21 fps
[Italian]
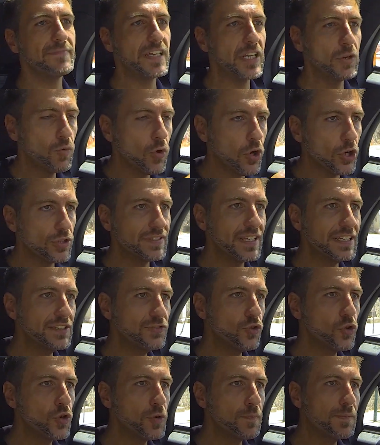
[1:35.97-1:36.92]
in, un
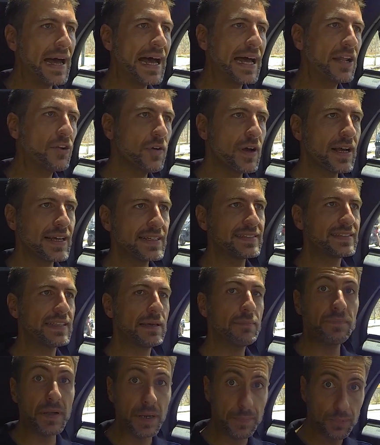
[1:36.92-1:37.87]
contesto urbano che è
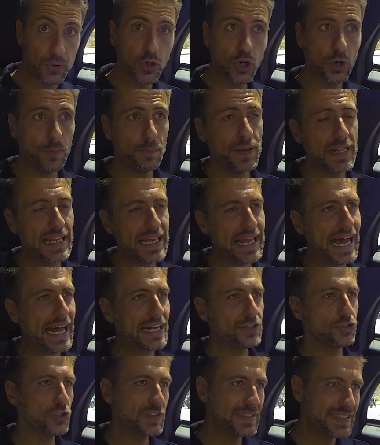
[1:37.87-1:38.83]
sempre più
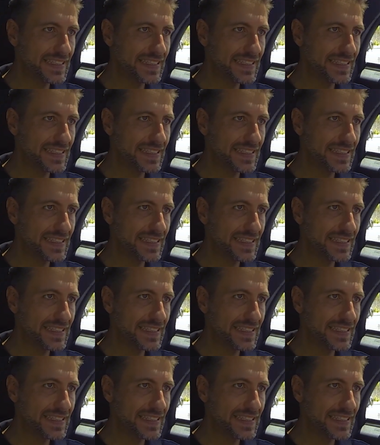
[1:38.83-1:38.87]
complicato,